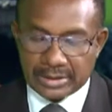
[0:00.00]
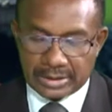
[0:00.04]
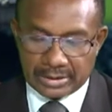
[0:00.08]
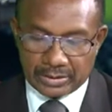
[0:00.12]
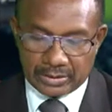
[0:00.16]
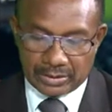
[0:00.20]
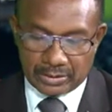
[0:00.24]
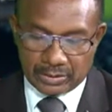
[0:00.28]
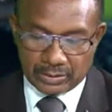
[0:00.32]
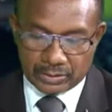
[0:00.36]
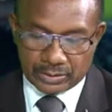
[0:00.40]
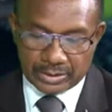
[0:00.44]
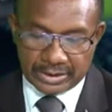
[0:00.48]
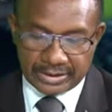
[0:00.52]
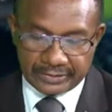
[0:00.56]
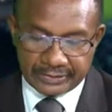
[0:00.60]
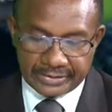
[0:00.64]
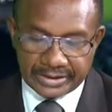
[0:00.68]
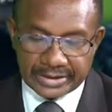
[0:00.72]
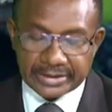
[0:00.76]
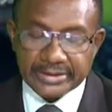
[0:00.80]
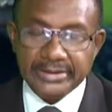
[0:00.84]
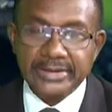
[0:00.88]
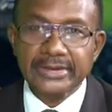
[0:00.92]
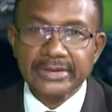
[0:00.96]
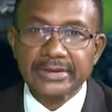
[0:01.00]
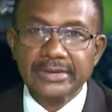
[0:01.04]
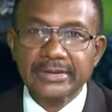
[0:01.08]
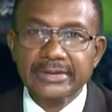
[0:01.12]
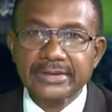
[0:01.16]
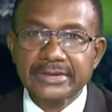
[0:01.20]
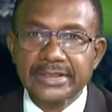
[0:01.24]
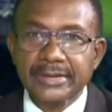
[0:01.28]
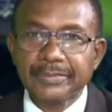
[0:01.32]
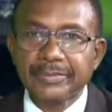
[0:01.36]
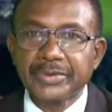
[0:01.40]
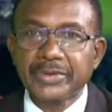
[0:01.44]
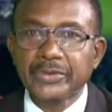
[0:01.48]
au travers des
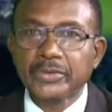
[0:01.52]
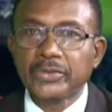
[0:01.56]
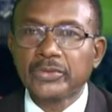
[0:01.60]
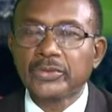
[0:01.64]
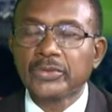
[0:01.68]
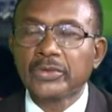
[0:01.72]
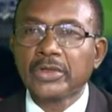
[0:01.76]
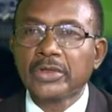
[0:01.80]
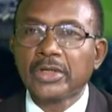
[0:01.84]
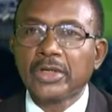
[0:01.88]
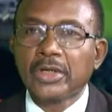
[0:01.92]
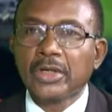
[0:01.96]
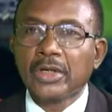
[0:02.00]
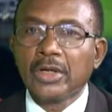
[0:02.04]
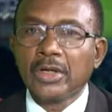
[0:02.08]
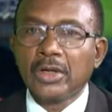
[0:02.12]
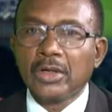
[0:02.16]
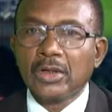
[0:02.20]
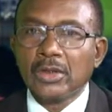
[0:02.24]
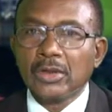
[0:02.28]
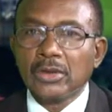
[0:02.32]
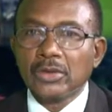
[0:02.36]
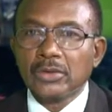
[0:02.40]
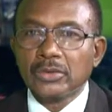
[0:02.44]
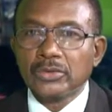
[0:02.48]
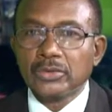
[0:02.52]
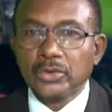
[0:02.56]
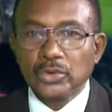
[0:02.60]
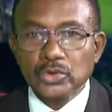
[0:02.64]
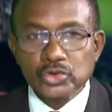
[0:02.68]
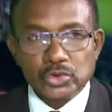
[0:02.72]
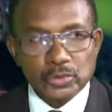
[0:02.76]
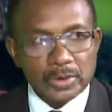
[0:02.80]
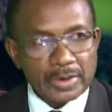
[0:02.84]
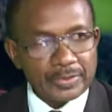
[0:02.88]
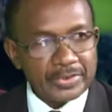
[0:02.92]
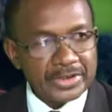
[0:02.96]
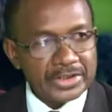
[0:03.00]
APE. Donc je
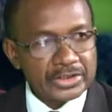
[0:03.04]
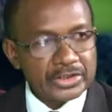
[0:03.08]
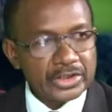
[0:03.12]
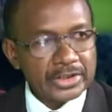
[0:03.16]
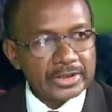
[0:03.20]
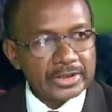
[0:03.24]
m'appelle Jeanne